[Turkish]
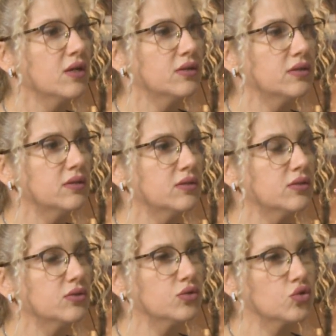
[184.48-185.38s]
Ee,
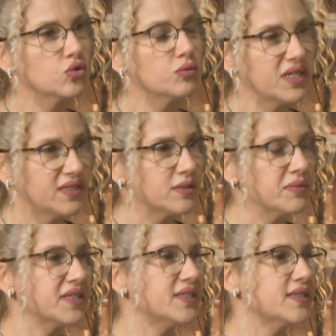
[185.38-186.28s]
şunu
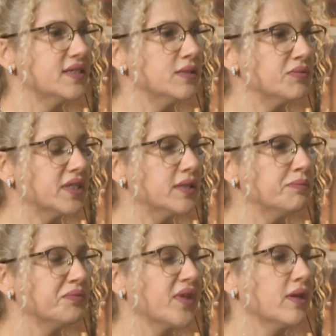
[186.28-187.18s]
belirtmek isterim ki
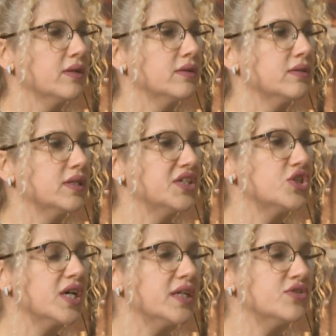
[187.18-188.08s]
e,
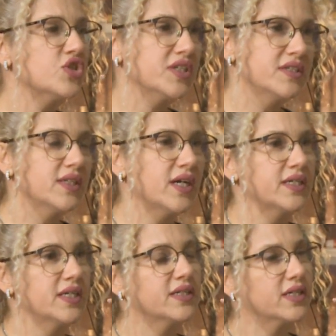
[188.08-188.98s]
kaçan
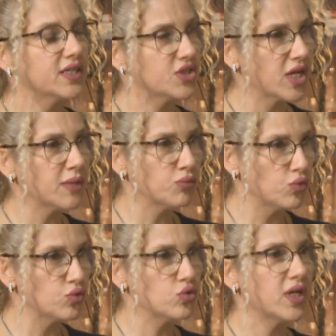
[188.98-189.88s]
cadılar ya da kaçan
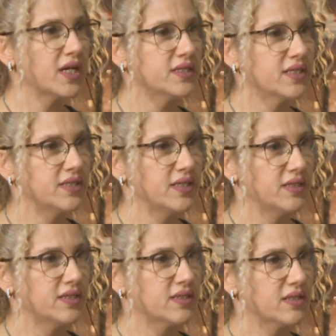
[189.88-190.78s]
büyücüler
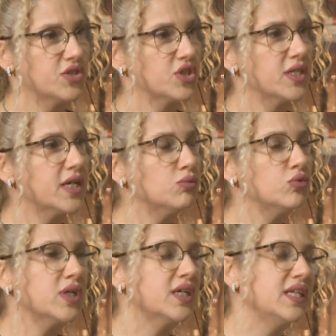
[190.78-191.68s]
dediğiniz kişiler
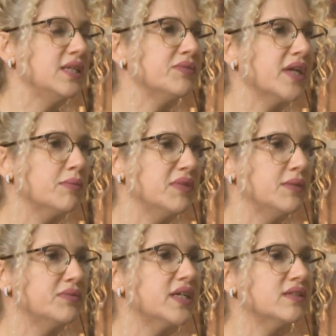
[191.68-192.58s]
bunlar ilimden
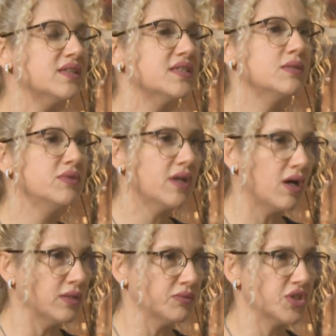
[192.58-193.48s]
bilimden nasibini
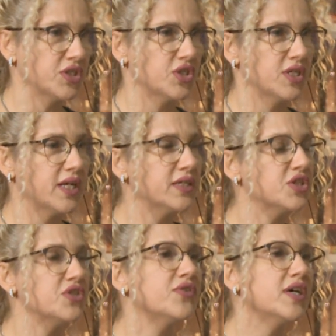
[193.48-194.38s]
almış kişiler.
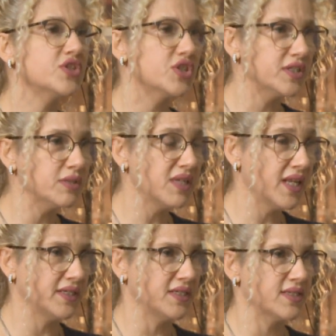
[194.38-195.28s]
Şifacılığı
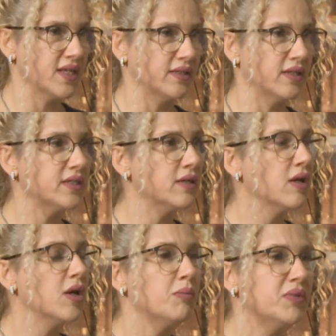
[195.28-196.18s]
bilen insanlar,
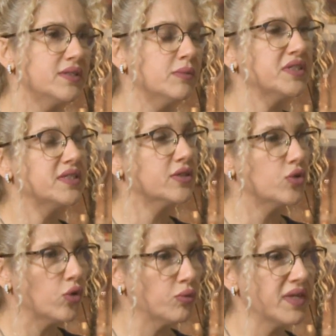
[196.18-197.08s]
matematik,
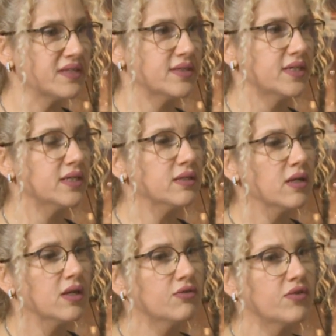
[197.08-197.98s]
geometri
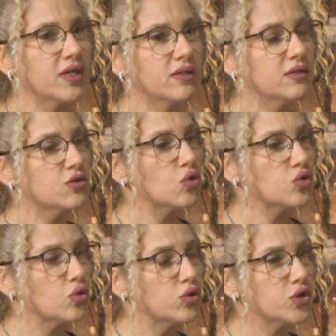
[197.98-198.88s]
ve e,
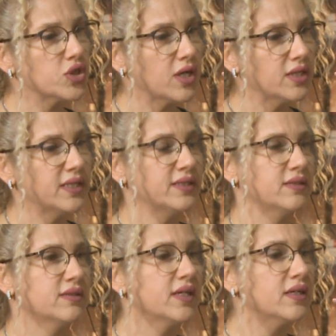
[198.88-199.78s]
sosyoloji
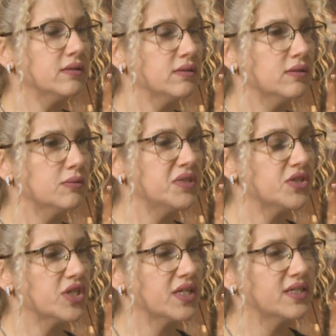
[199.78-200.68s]
alanında e, bir
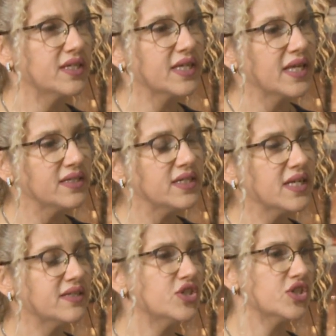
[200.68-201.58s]
şekilde kendini
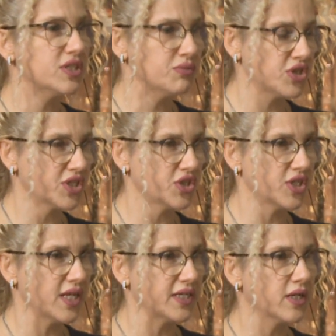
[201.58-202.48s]
yetiştirmiş
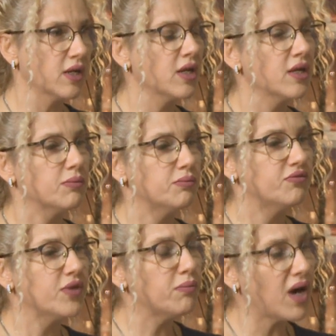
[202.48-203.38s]
kişiler
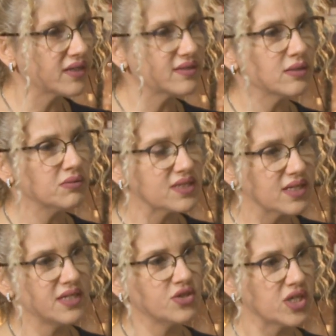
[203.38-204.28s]
ve
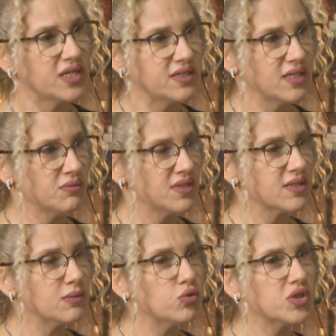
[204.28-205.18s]
baktığımızda
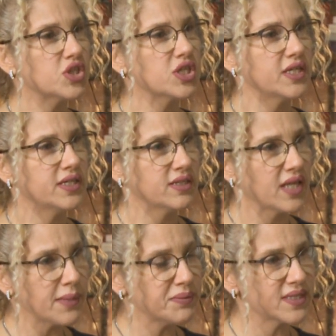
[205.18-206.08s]
incelediğimizde bu kişilerin
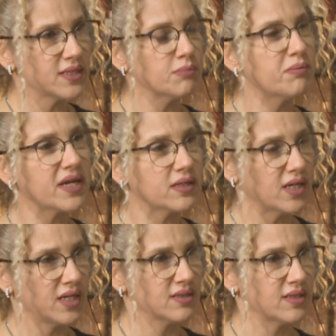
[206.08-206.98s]
hepsinin
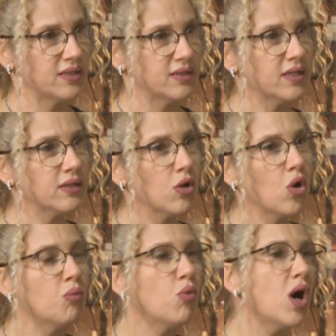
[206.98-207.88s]
backgroundlarında
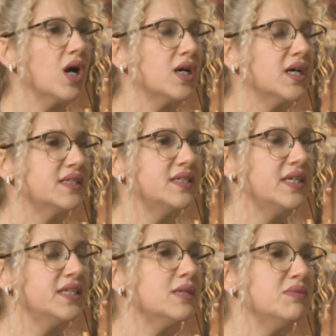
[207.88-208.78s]
muhakkak
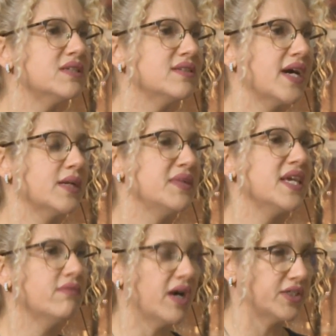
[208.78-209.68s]
dini bir
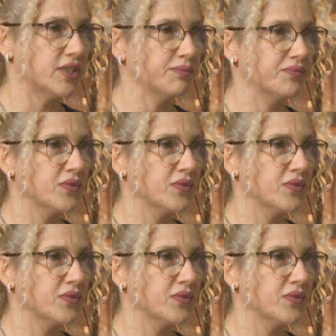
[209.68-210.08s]
terbiye var.